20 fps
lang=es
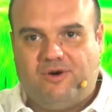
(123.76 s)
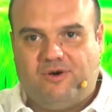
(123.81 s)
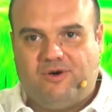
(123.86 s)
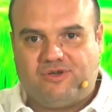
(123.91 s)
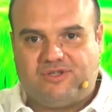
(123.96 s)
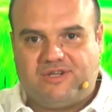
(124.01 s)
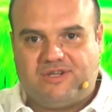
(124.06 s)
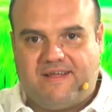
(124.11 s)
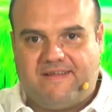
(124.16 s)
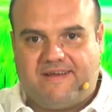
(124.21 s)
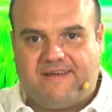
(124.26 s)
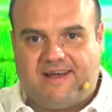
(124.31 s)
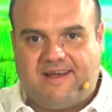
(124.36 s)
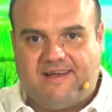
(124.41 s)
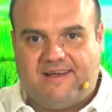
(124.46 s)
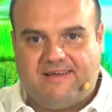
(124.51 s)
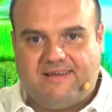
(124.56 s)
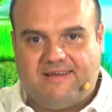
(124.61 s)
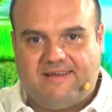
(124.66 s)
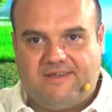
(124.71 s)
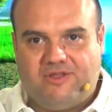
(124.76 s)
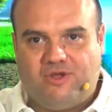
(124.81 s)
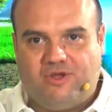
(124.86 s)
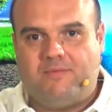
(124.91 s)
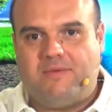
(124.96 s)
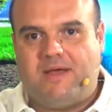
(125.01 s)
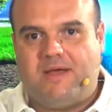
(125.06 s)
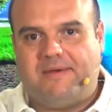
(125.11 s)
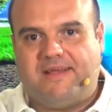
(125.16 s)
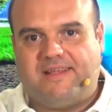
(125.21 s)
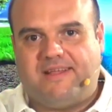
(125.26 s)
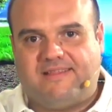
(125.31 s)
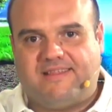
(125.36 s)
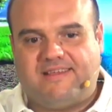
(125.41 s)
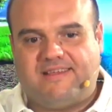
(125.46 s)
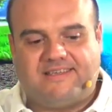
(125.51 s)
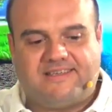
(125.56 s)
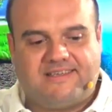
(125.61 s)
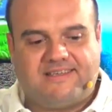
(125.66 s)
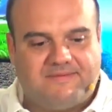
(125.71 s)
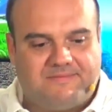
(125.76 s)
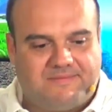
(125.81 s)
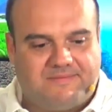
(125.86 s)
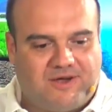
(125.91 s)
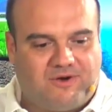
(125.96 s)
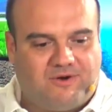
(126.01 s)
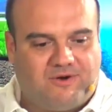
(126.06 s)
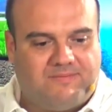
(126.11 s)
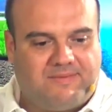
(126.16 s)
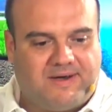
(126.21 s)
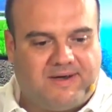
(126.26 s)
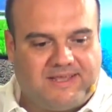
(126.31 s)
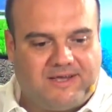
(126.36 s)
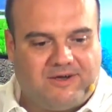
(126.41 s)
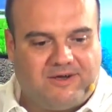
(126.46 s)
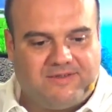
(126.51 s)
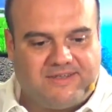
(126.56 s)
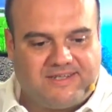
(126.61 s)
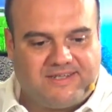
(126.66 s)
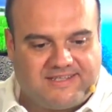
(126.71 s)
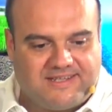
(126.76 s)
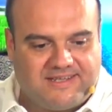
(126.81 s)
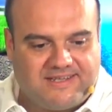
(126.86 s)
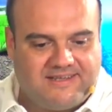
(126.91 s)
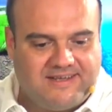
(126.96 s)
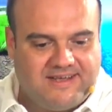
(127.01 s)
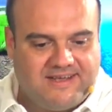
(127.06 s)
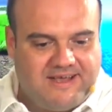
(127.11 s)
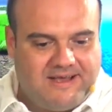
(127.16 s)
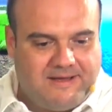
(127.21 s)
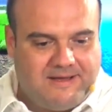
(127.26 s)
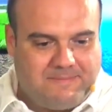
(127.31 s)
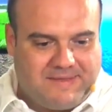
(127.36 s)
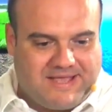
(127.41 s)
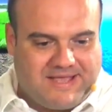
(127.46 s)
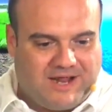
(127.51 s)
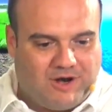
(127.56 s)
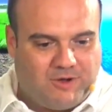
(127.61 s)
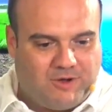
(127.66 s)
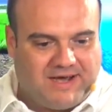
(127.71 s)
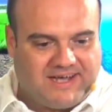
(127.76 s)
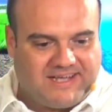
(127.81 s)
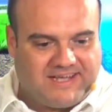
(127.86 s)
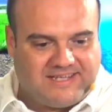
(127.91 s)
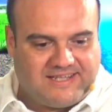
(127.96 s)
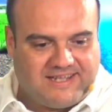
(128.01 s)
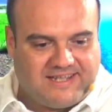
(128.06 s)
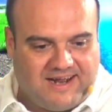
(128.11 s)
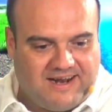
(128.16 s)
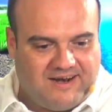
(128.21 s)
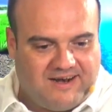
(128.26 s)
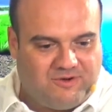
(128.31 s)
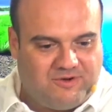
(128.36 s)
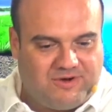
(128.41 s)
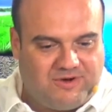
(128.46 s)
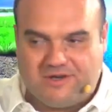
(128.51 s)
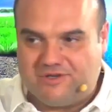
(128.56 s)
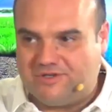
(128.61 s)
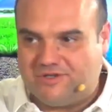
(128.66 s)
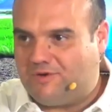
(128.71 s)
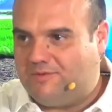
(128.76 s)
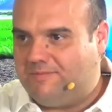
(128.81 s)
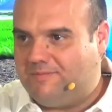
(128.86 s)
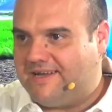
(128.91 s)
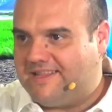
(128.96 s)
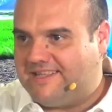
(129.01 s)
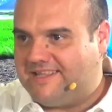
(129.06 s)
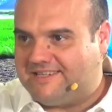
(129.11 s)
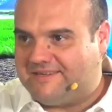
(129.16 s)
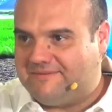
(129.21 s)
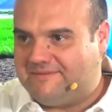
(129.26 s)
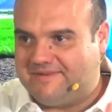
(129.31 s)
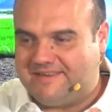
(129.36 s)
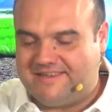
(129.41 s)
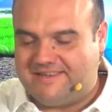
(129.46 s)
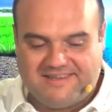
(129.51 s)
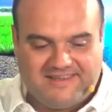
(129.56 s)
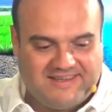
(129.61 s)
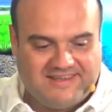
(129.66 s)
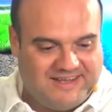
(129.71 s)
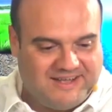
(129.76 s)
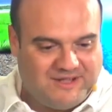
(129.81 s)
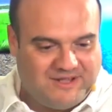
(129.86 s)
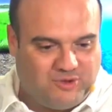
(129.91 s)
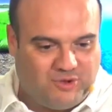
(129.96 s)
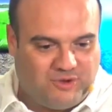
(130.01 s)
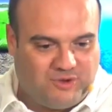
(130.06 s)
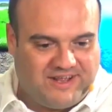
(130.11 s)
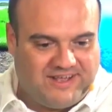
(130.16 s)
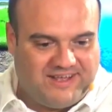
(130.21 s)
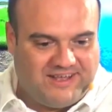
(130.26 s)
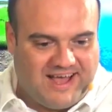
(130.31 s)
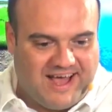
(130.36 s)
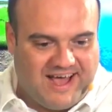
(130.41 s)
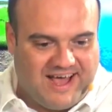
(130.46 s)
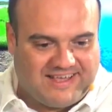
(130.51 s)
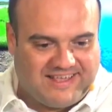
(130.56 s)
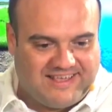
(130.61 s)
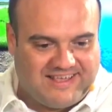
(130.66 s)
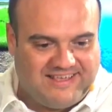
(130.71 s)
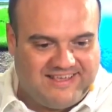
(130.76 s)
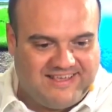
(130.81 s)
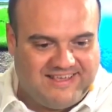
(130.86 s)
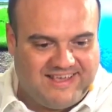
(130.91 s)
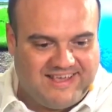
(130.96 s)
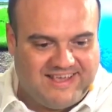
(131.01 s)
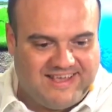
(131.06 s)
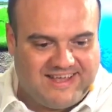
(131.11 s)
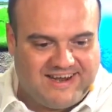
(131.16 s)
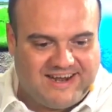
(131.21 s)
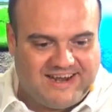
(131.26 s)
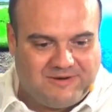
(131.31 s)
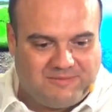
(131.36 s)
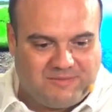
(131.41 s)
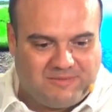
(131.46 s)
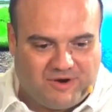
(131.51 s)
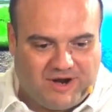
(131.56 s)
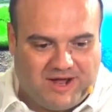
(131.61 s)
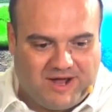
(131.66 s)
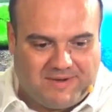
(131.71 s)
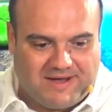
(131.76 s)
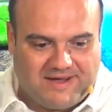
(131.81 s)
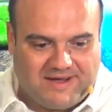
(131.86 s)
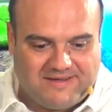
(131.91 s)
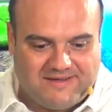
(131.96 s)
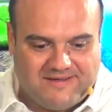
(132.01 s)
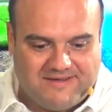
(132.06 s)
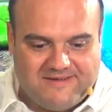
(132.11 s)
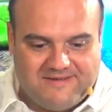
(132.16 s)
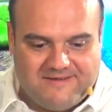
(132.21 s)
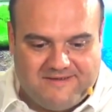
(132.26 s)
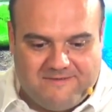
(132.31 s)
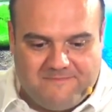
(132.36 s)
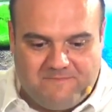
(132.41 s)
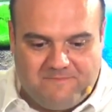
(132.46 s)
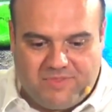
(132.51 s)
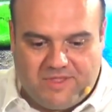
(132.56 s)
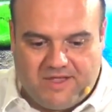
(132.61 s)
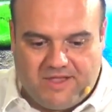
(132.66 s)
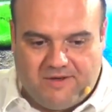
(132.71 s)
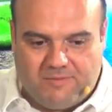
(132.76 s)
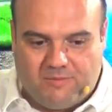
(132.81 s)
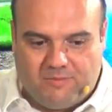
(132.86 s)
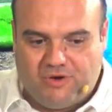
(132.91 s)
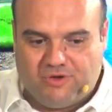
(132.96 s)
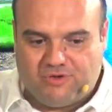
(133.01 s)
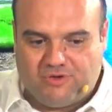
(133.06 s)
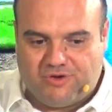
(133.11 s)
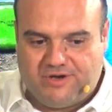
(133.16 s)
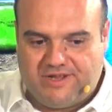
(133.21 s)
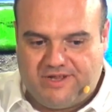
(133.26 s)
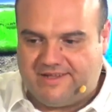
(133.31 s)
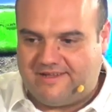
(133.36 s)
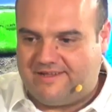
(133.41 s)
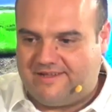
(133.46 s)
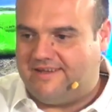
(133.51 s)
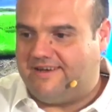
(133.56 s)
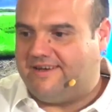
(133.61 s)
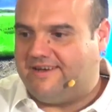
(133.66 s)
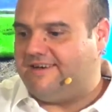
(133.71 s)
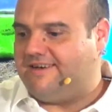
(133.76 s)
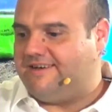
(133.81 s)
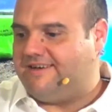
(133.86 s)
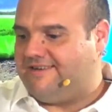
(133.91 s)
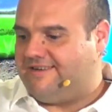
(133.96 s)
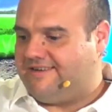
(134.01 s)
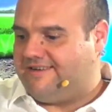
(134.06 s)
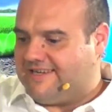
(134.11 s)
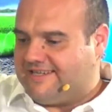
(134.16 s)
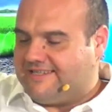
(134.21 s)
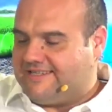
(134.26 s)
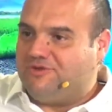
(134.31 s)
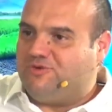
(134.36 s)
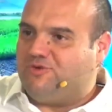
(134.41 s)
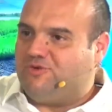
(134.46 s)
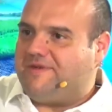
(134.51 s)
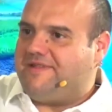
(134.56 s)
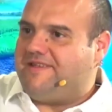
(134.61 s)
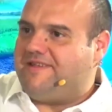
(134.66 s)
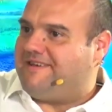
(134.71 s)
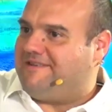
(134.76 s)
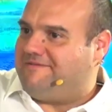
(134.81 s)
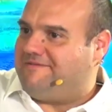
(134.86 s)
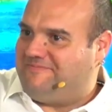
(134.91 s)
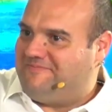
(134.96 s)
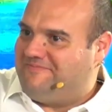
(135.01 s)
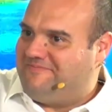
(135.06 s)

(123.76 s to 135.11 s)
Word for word: os la dará, y obviamente siempre acompañado de este piano magistral con el que nos acompaña siempre Tony aquí en el programa. Bueno, Tony, ah, ¿qué es de tu vida?